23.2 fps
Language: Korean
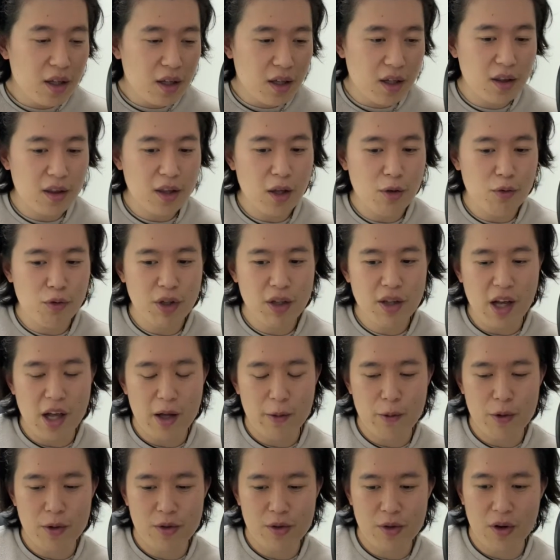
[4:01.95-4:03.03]
근데 우리는
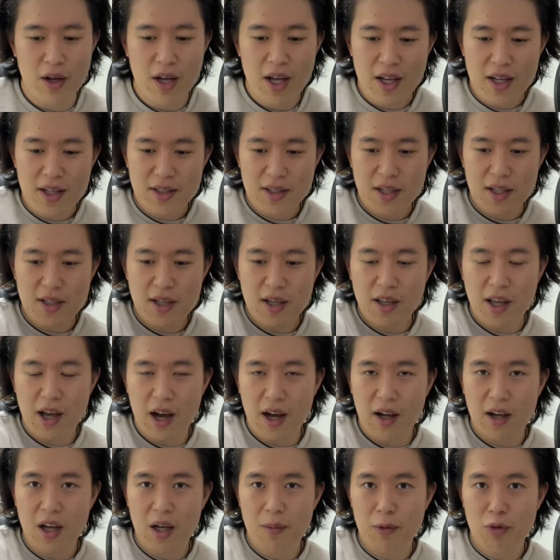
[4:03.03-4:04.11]
알고 있죠. 세상에
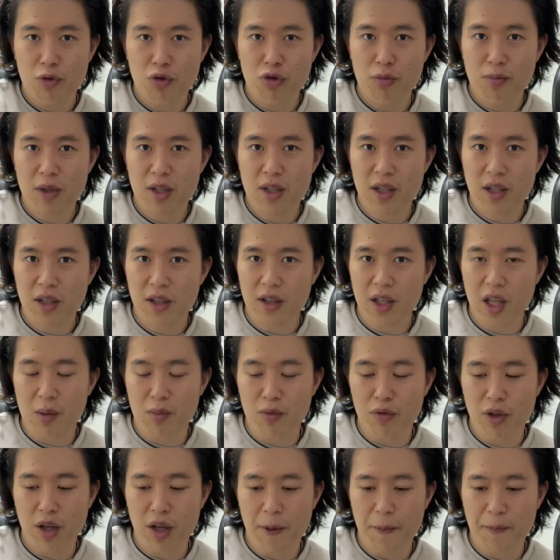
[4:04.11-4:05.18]
악함이 충만하기
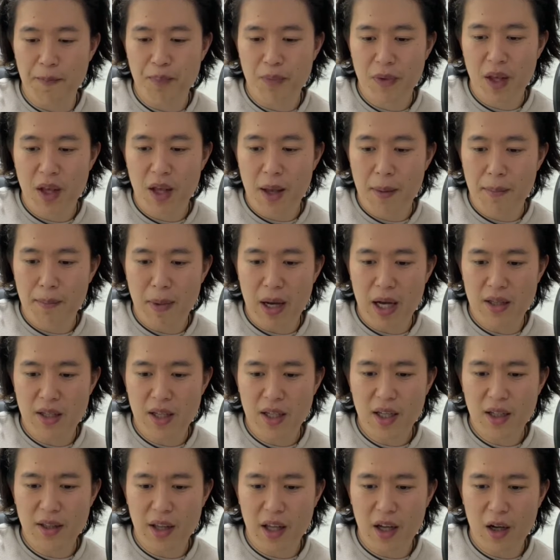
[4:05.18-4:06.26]
때문에
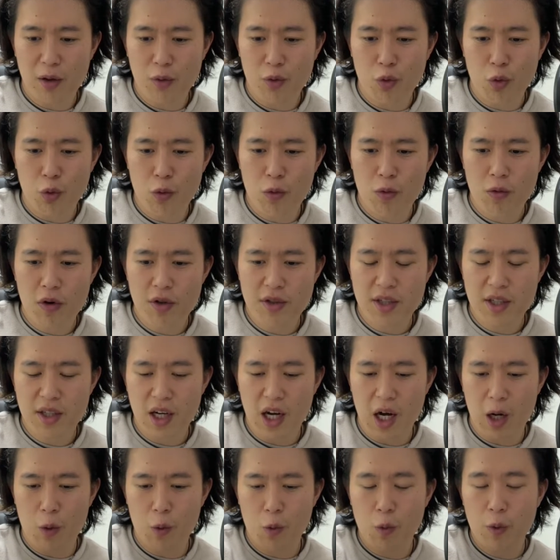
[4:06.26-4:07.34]
만약에 내가 좋은 것을
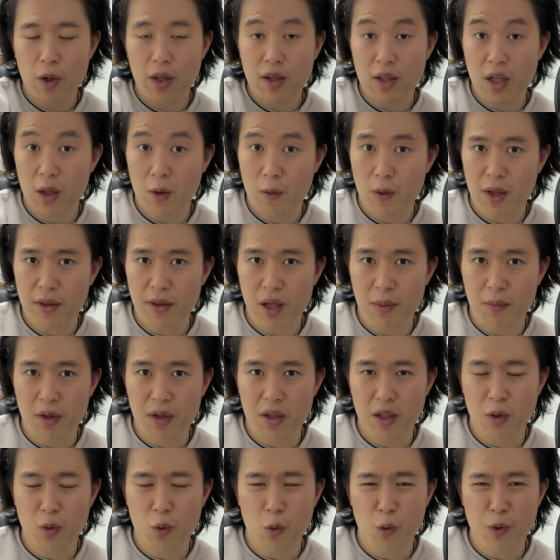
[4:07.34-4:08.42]
갖고 있다라고
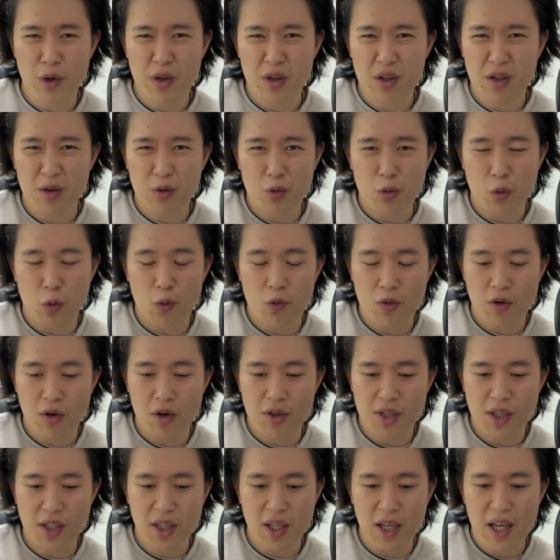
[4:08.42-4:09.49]
한다면은 오히려 그 좋은
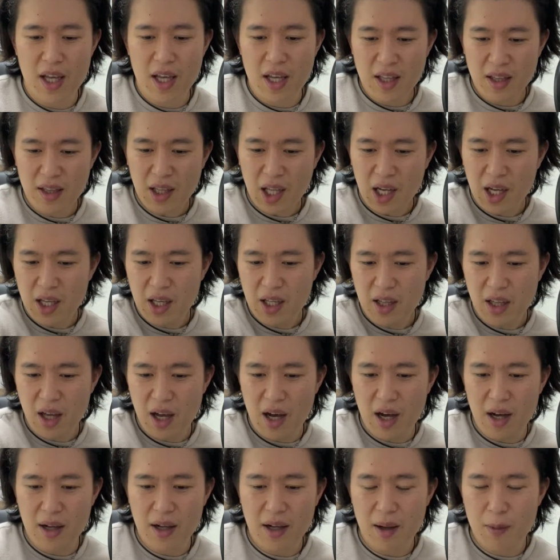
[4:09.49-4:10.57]
것이 타인의
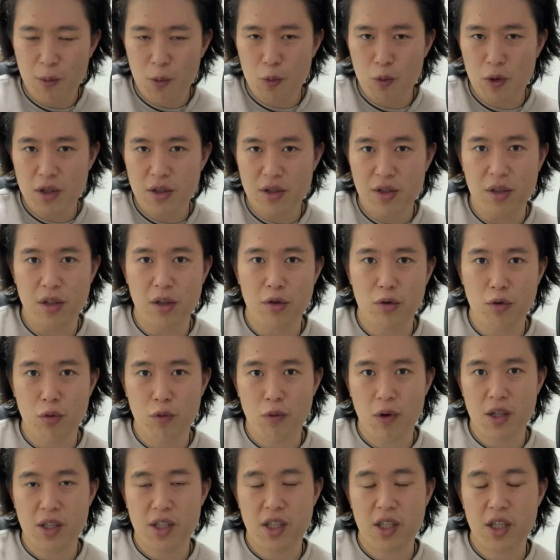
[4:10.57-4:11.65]
악함과
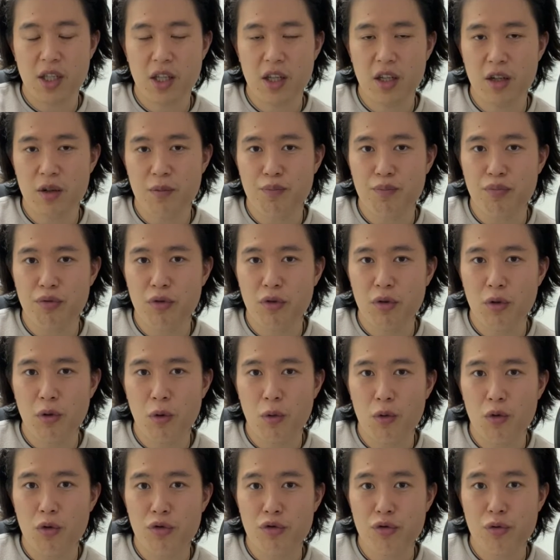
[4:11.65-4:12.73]
질투와 시기를
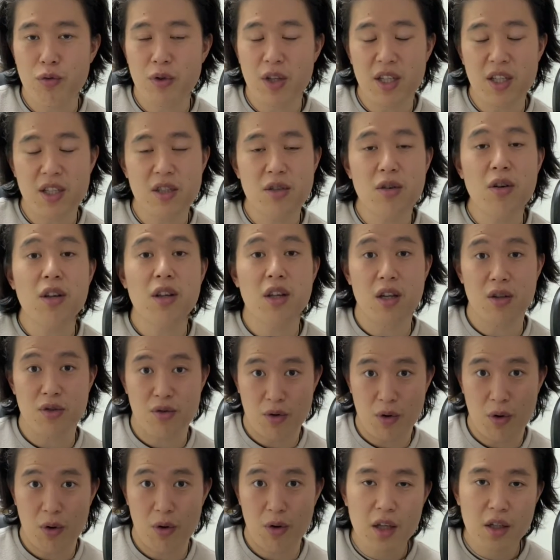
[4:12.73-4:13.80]
불러올 수도
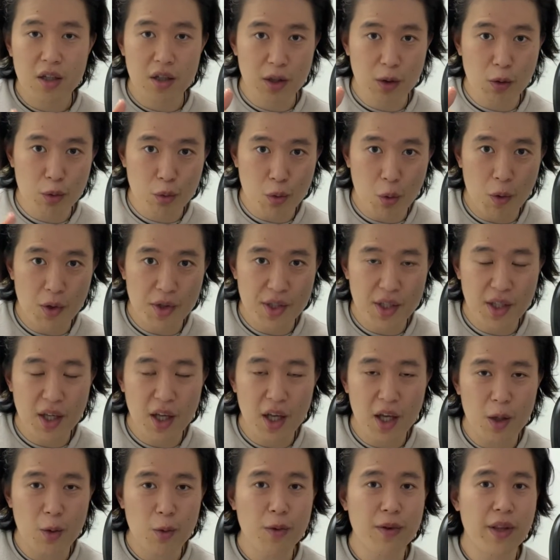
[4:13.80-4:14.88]
있었겠죠. 그리고
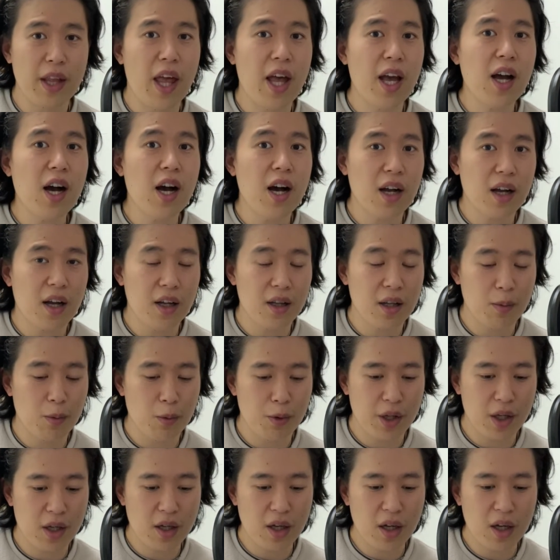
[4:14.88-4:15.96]
동시에 또 내가 악하다
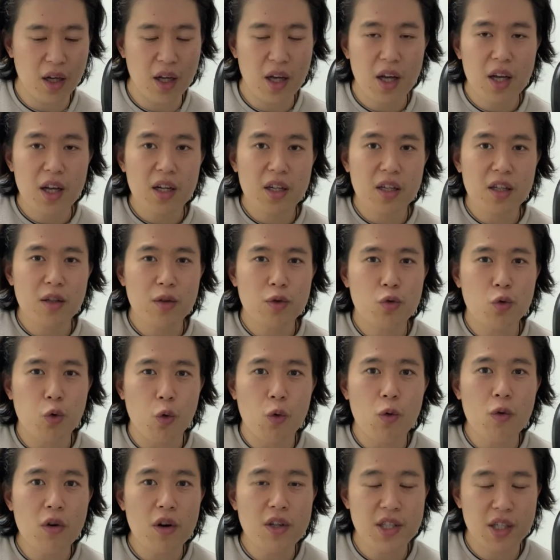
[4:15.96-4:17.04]
보니까 그
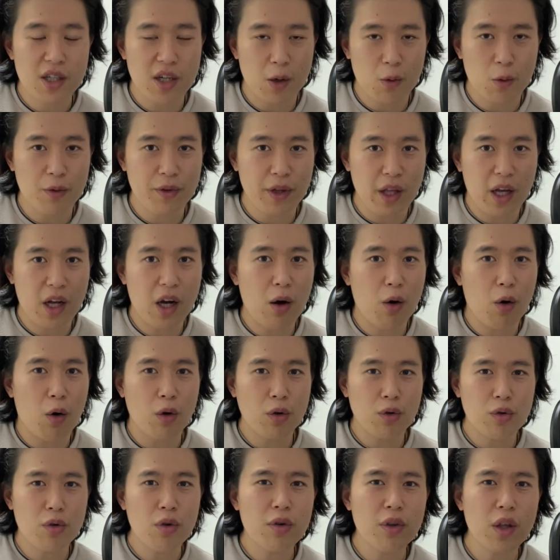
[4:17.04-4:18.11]
좋은 것을 갖고 내가
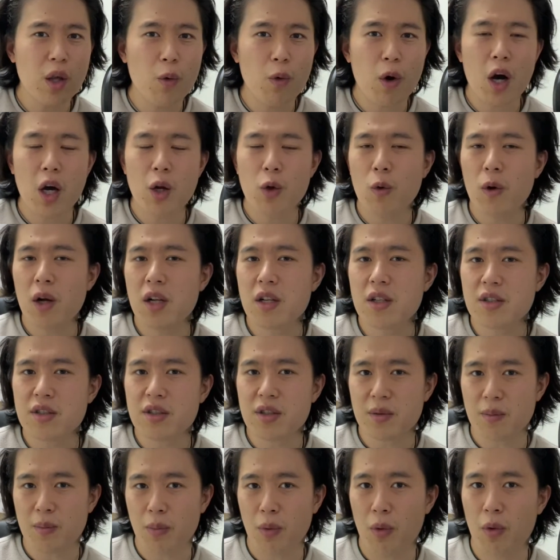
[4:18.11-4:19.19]
어떻게
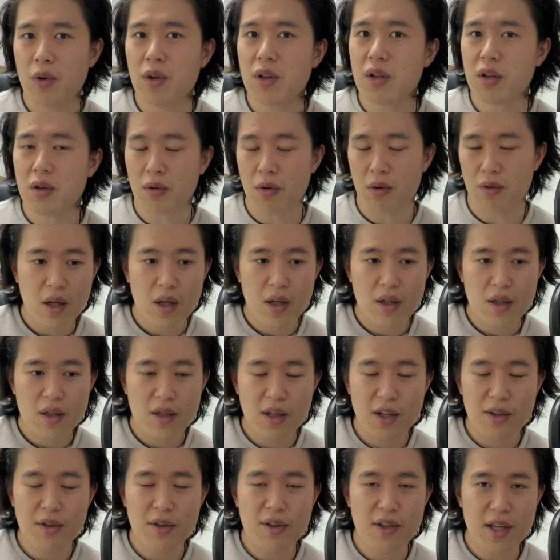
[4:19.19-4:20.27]
활용할지 모르는 거죠.
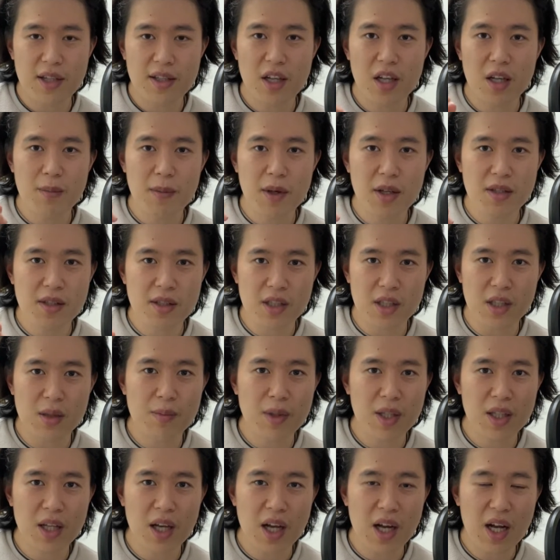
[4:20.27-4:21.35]
그래서 내 삶의
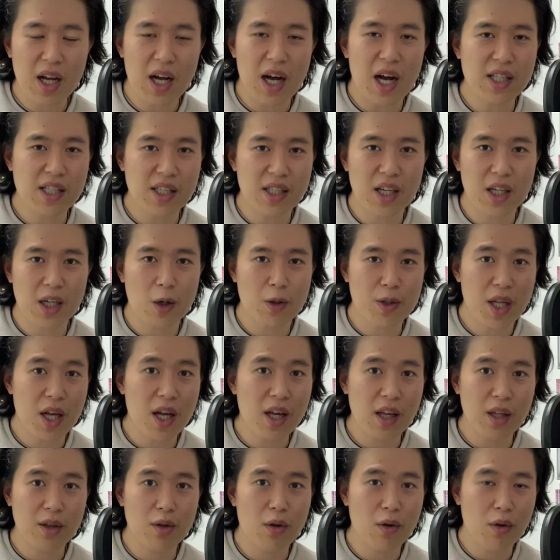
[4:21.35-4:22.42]
짐이다, 가시다라고
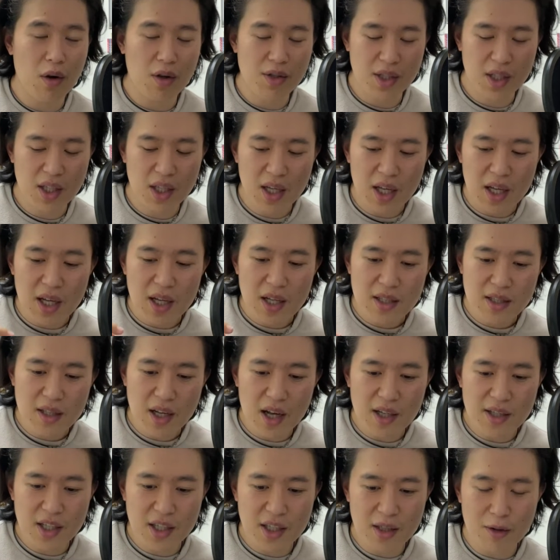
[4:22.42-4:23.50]
생각했던 것이
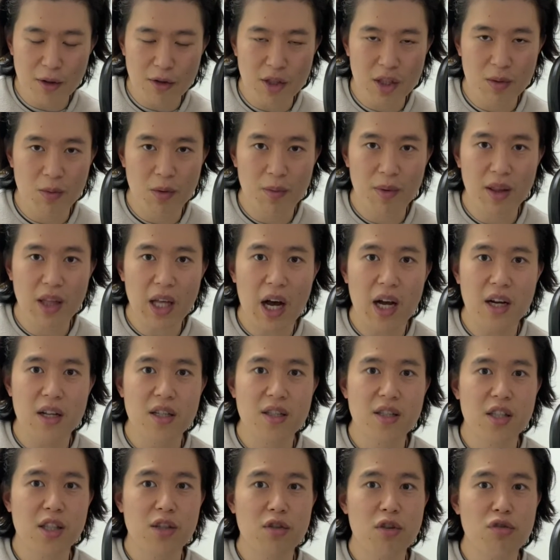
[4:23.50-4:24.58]
사실은 어찌 보면 나를
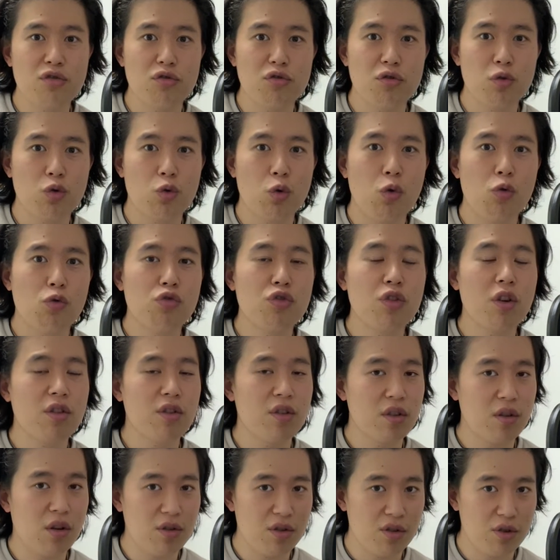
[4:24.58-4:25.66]
지켜주는
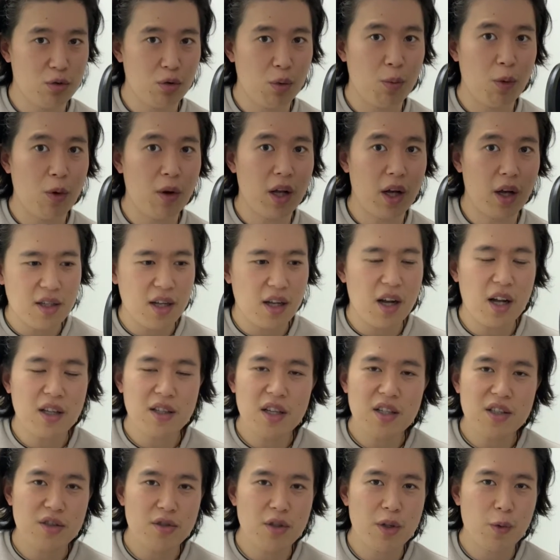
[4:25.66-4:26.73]
도구였던지도 몰라요. 내가
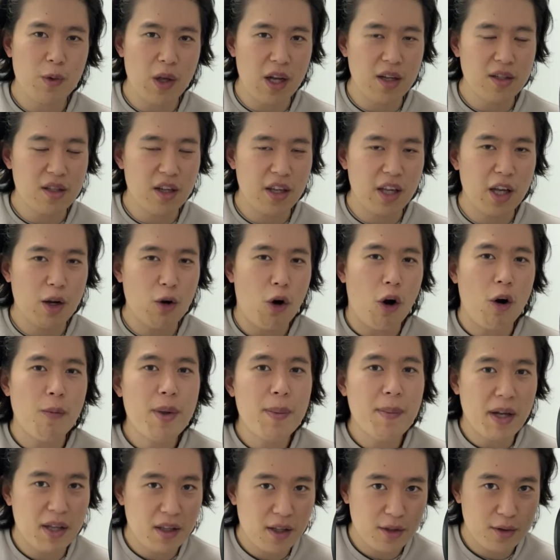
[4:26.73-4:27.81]
학창시절에 굉장히
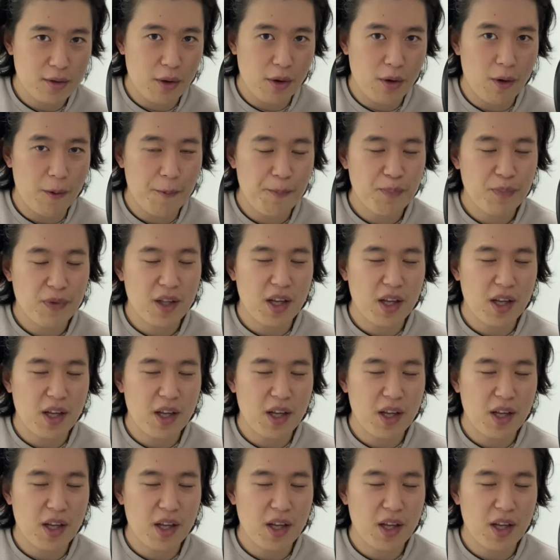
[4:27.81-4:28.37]
겁이 많았어요.